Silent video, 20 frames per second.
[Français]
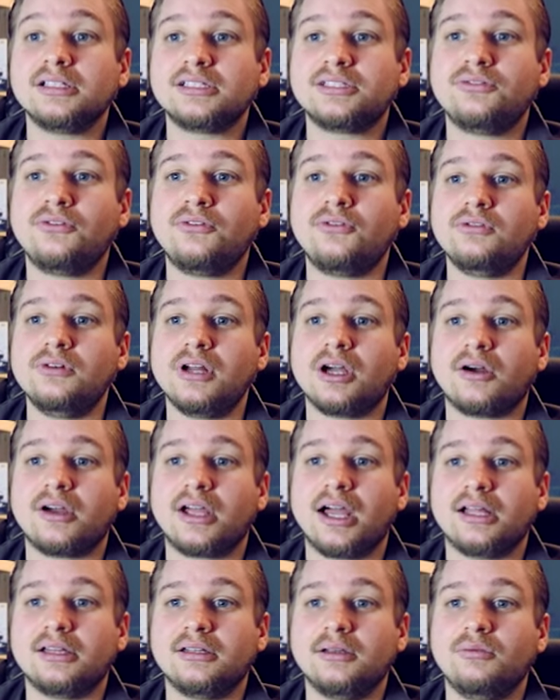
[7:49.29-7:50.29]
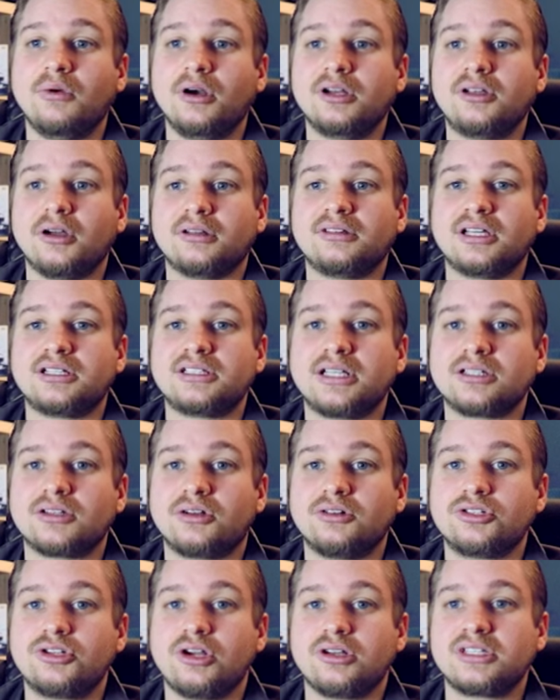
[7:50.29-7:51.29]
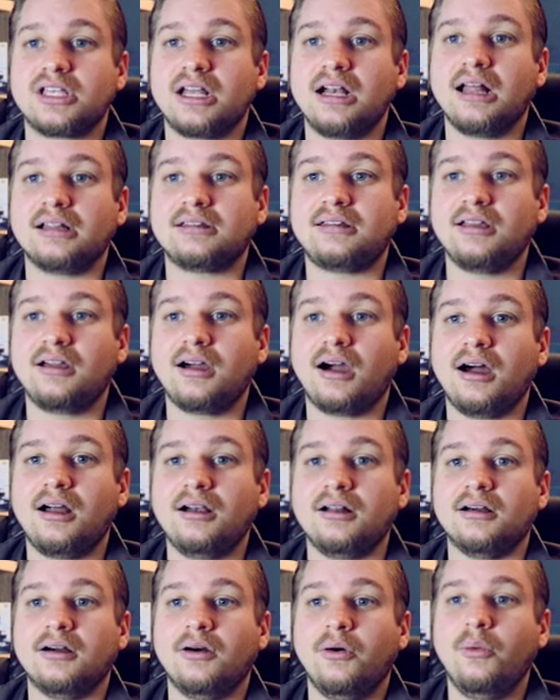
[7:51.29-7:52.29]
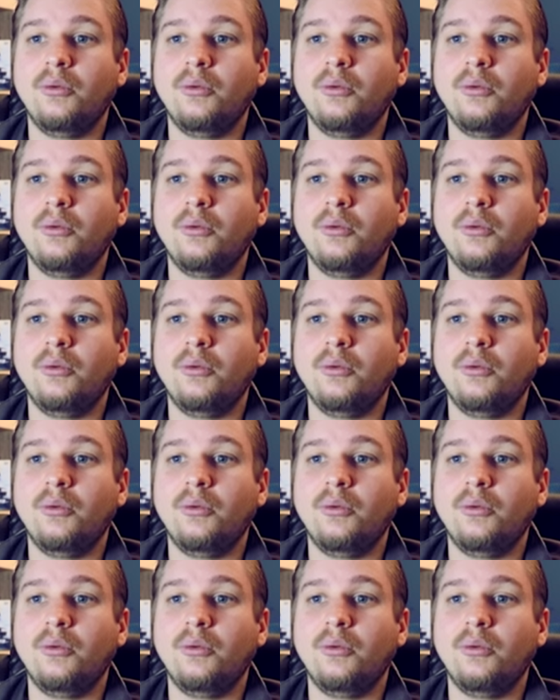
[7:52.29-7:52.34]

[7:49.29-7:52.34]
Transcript: si vous voulez regarder Walker Texas Rangers, il y a l'intégrale.